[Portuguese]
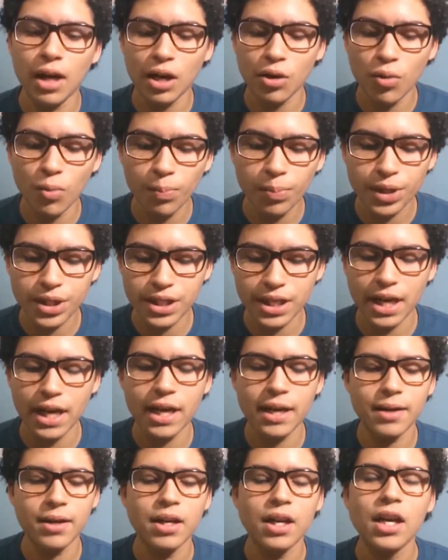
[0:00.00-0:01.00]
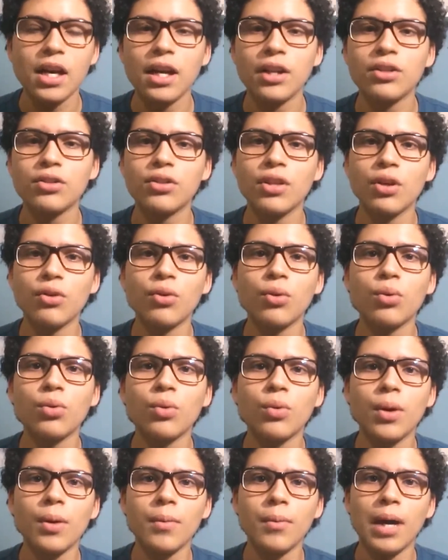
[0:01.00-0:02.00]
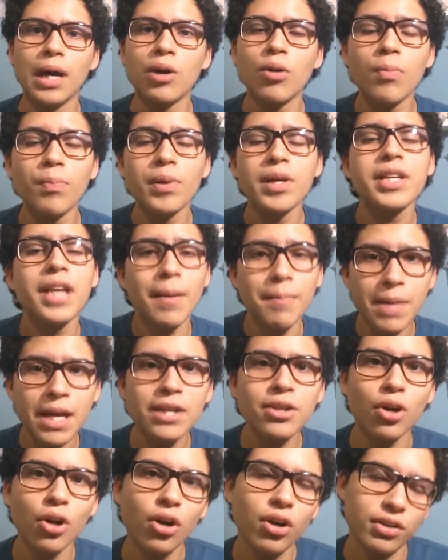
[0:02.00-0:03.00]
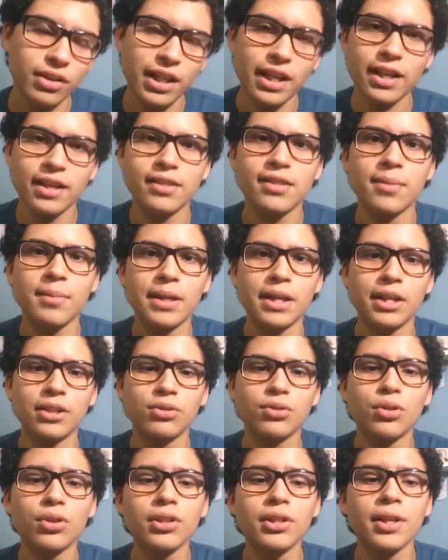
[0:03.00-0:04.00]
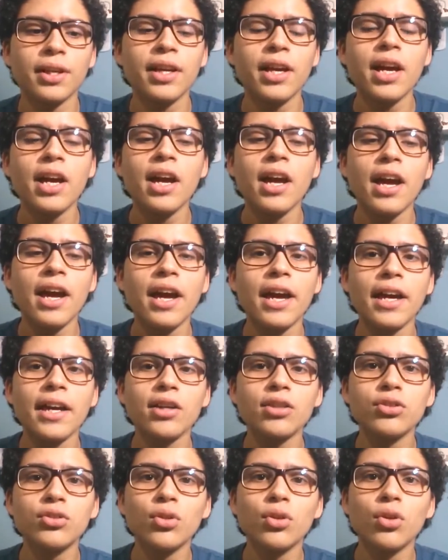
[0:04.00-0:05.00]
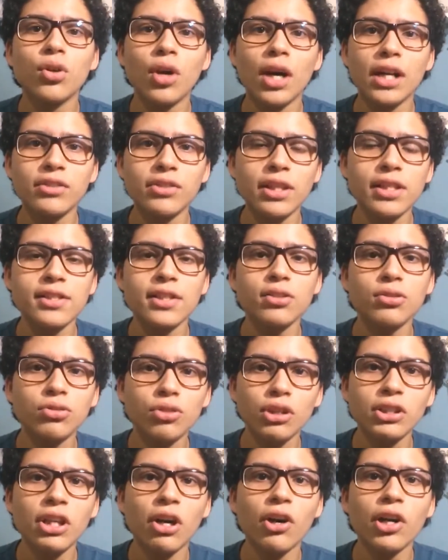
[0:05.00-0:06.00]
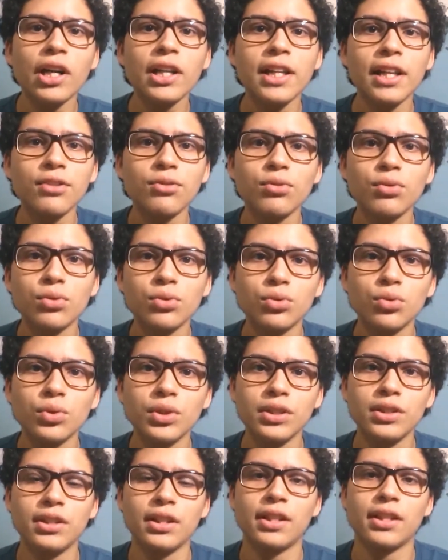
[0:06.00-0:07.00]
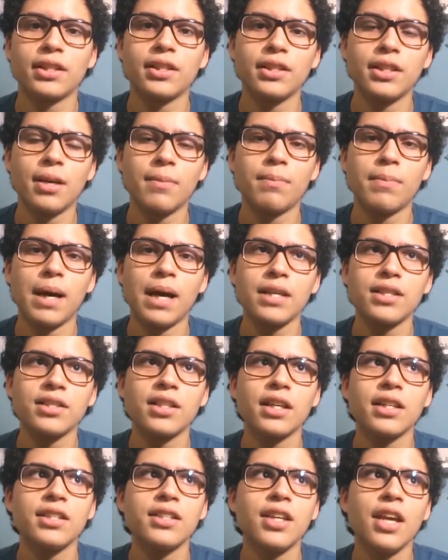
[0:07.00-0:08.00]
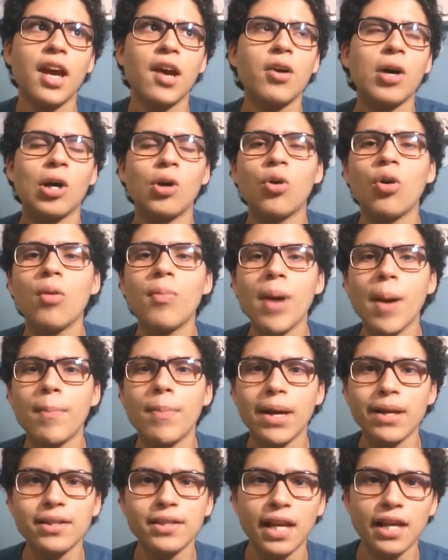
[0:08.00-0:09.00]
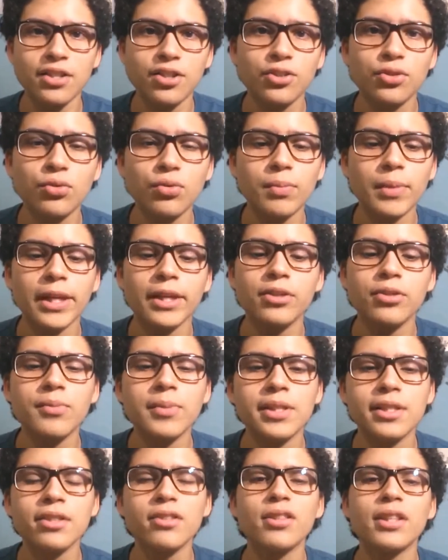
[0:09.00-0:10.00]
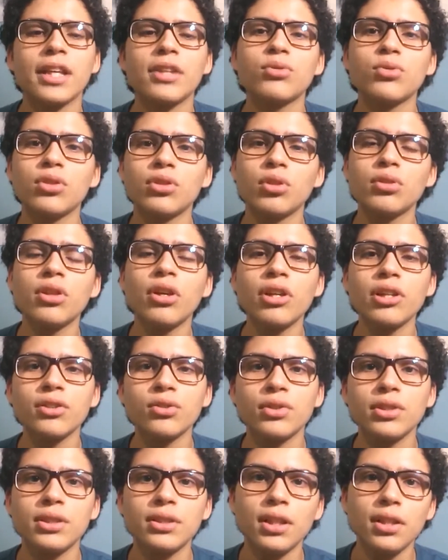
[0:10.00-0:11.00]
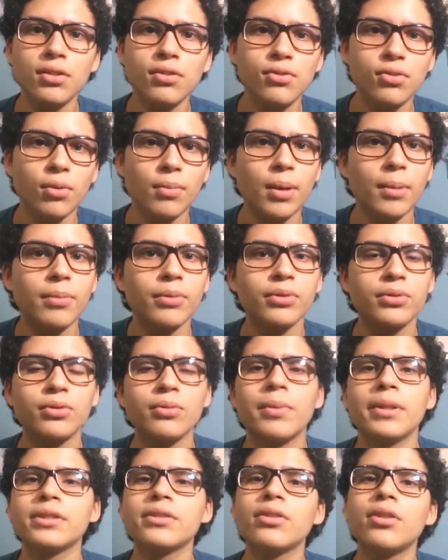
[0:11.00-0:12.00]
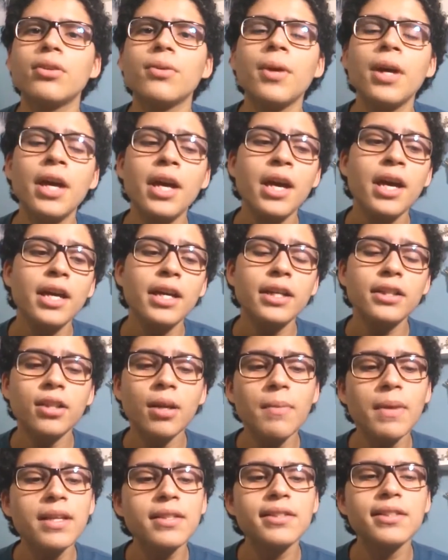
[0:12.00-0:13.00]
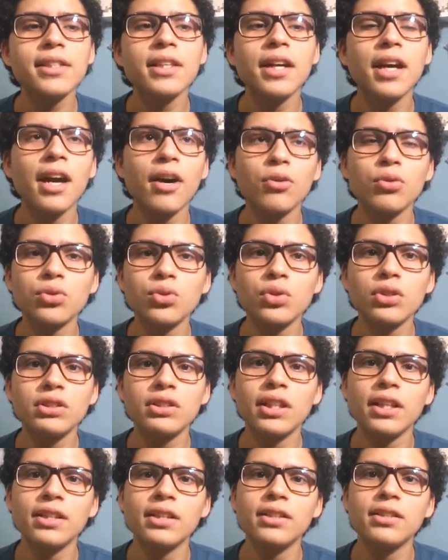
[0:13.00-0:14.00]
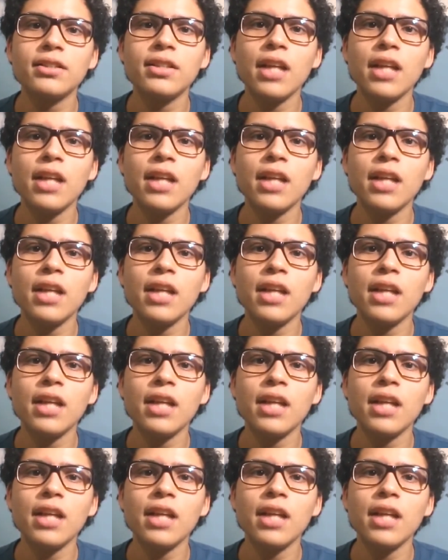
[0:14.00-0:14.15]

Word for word: acompanhar eu acompanhar melhor né, essa maratona, é, eu tô atualizando toda hora lá no Twitter aqui da página, que é o paisagem do medo. Me sigam lá, tô toda hora tweetando sobre a Booktubeton. E também siga o Twitter